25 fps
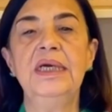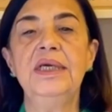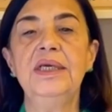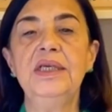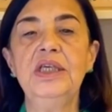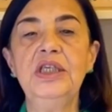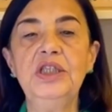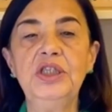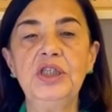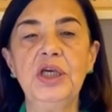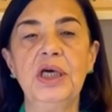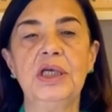
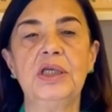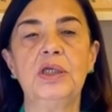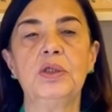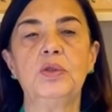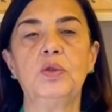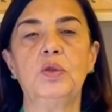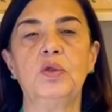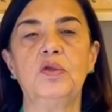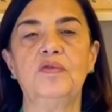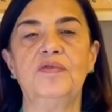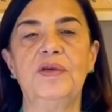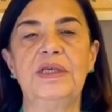İç
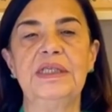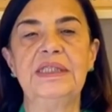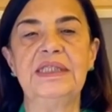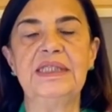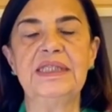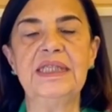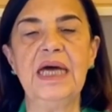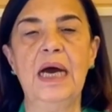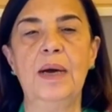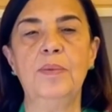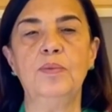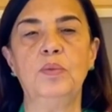Anadolu ve
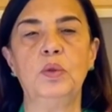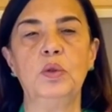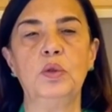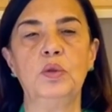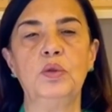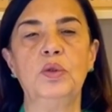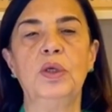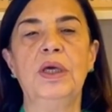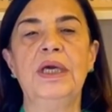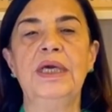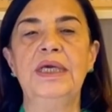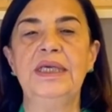
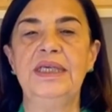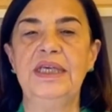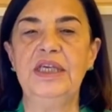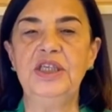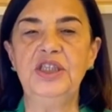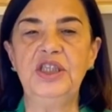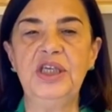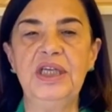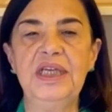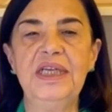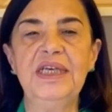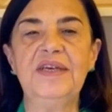İstanbul'un
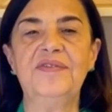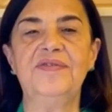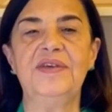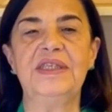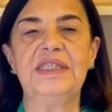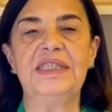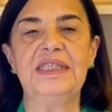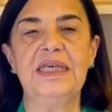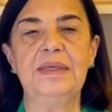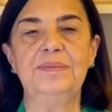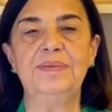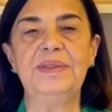yeşillik ve
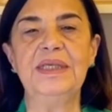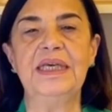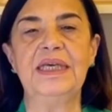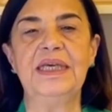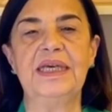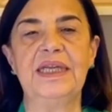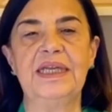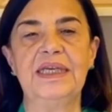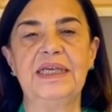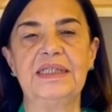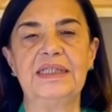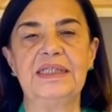sebze
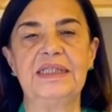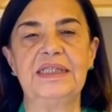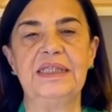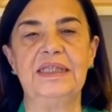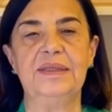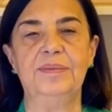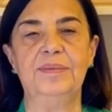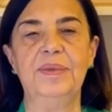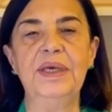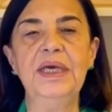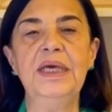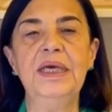
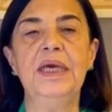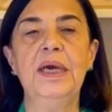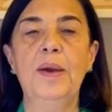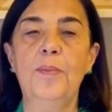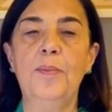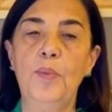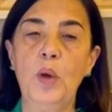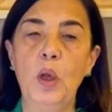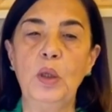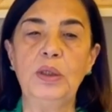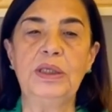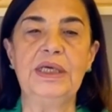gereksinimi
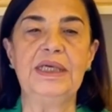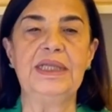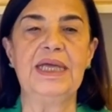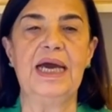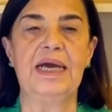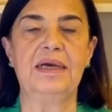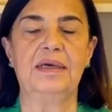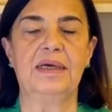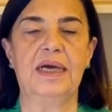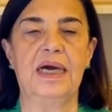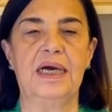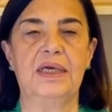
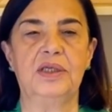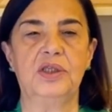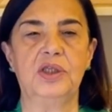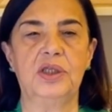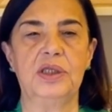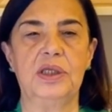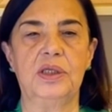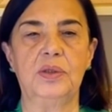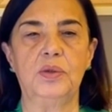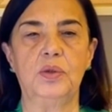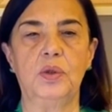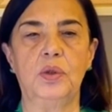bölgeden
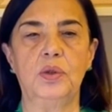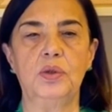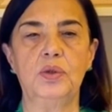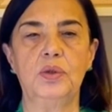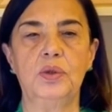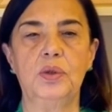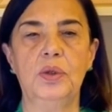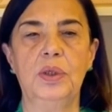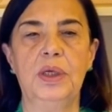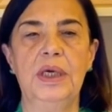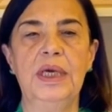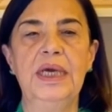karşılanıyor.
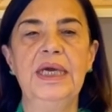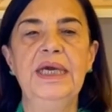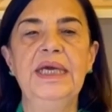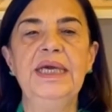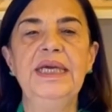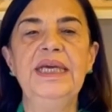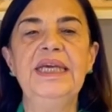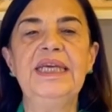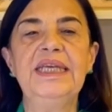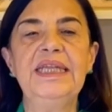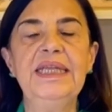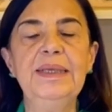
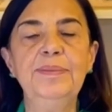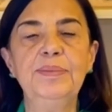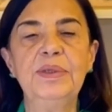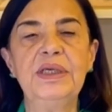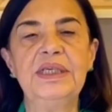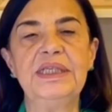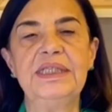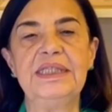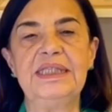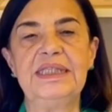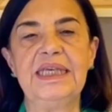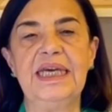İklim
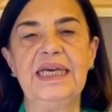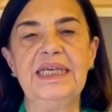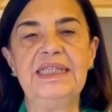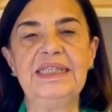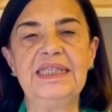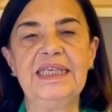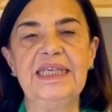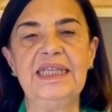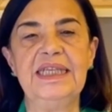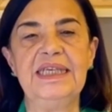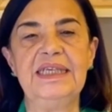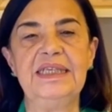krizi
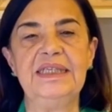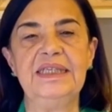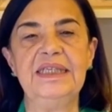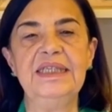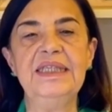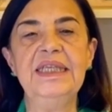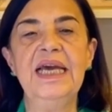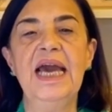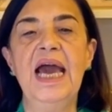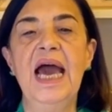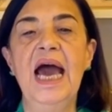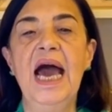
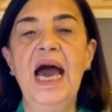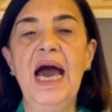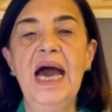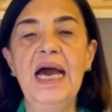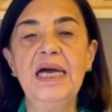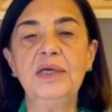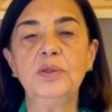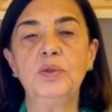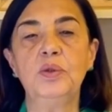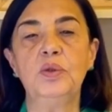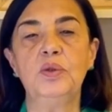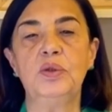etkilerinin
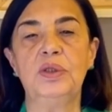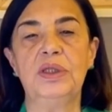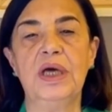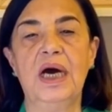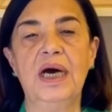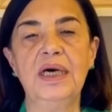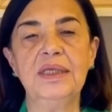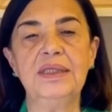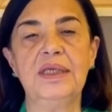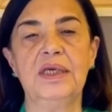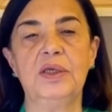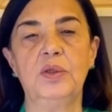her gün
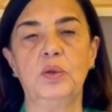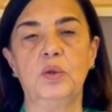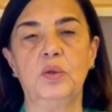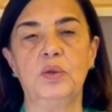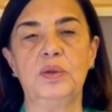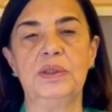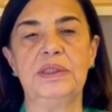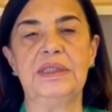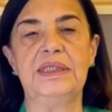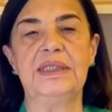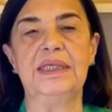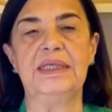daha da
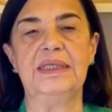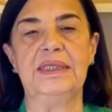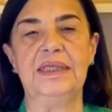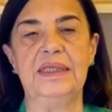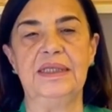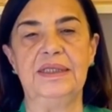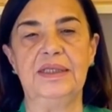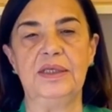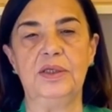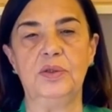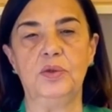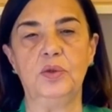yoğun
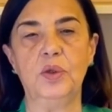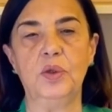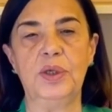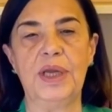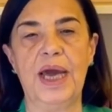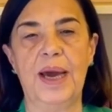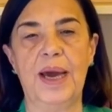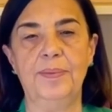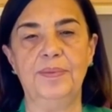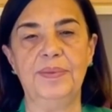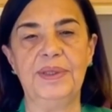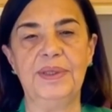hissedildiği
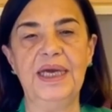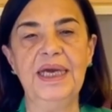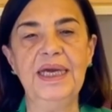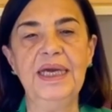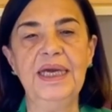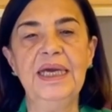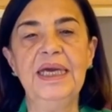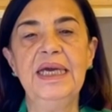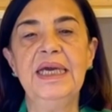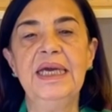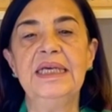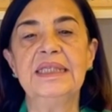dönemde
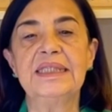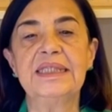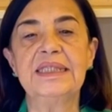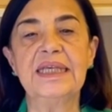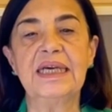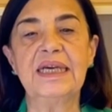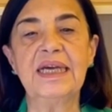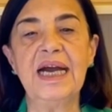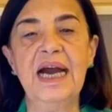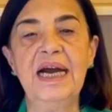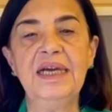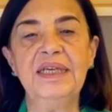
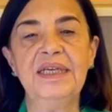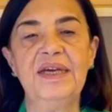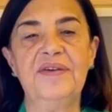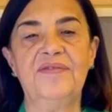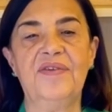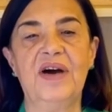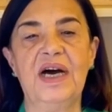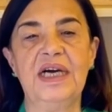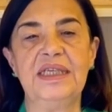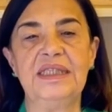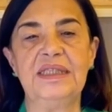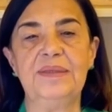Sakarya
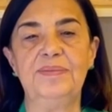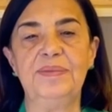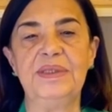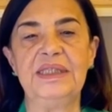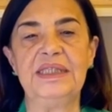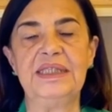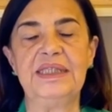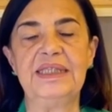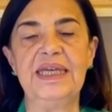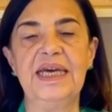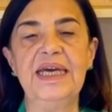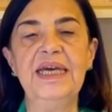
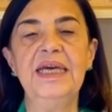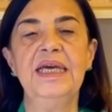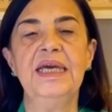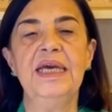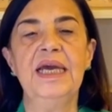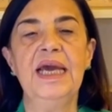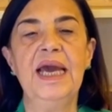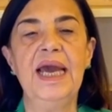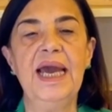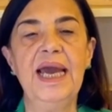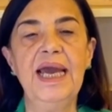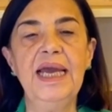Vadimizde
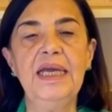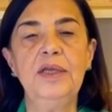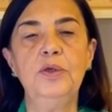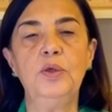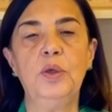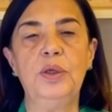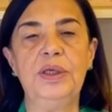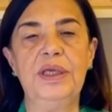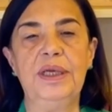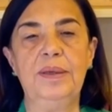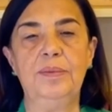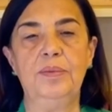en
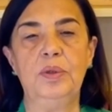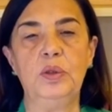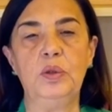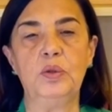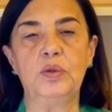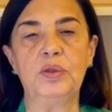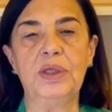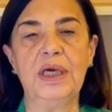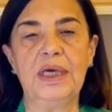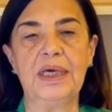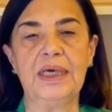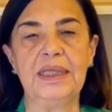önemli
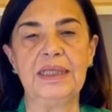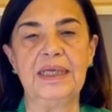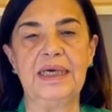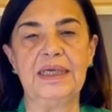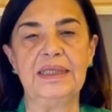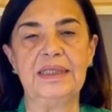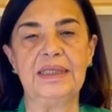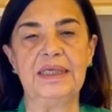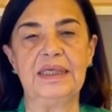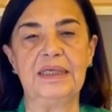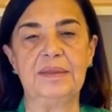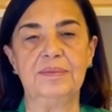yutak
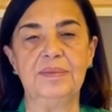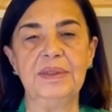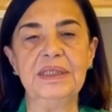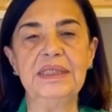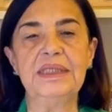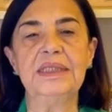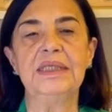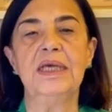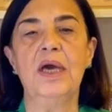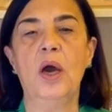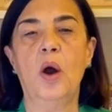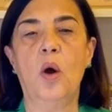
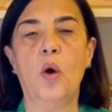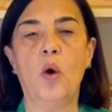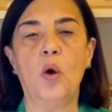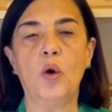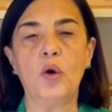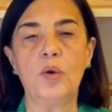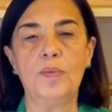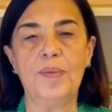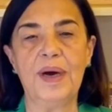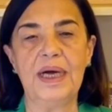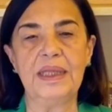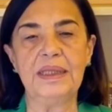alanlarımız
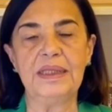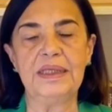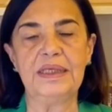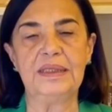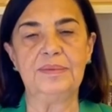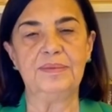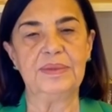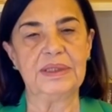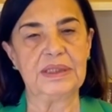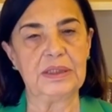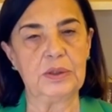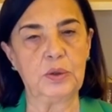
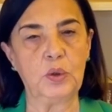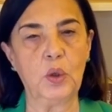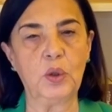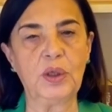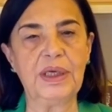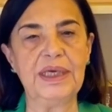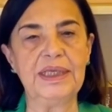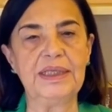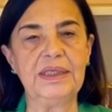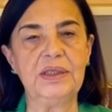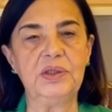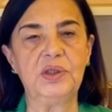ormanlarımızı
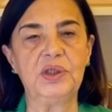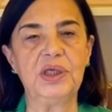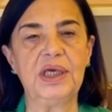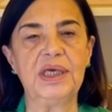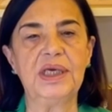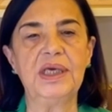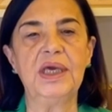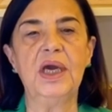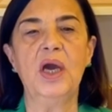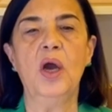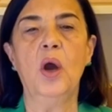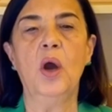yok
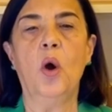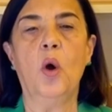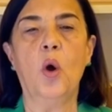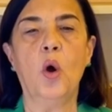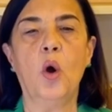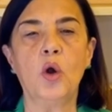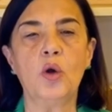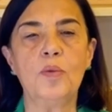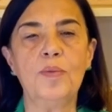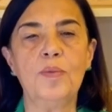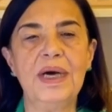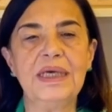edecek,
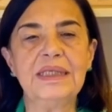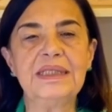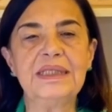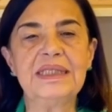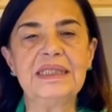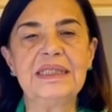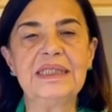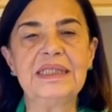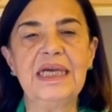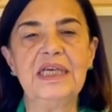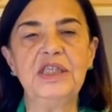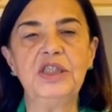
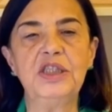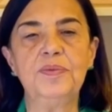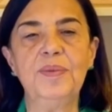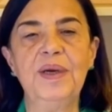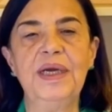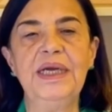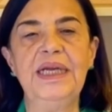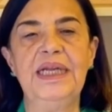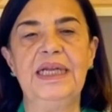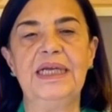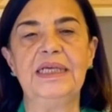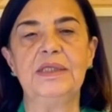
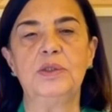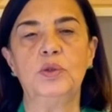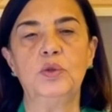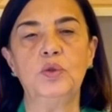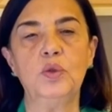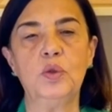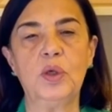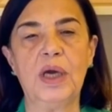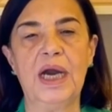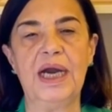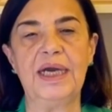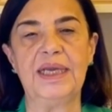ormansızlaşma ile
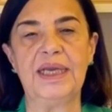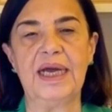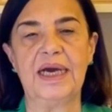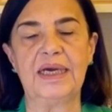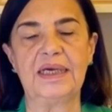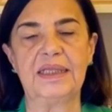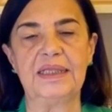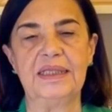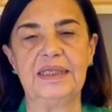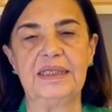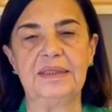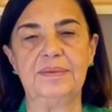su
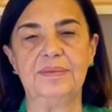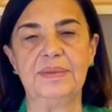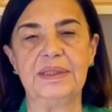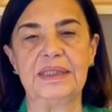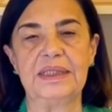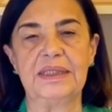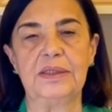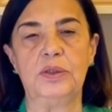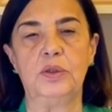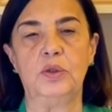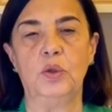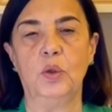
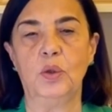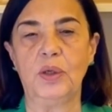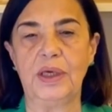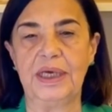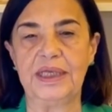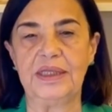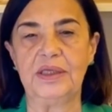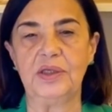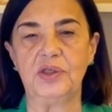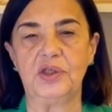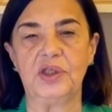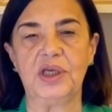kaynaklarımızı yok
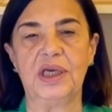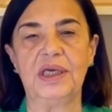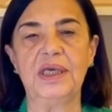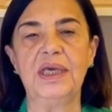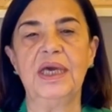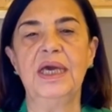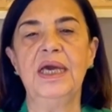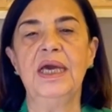edecek,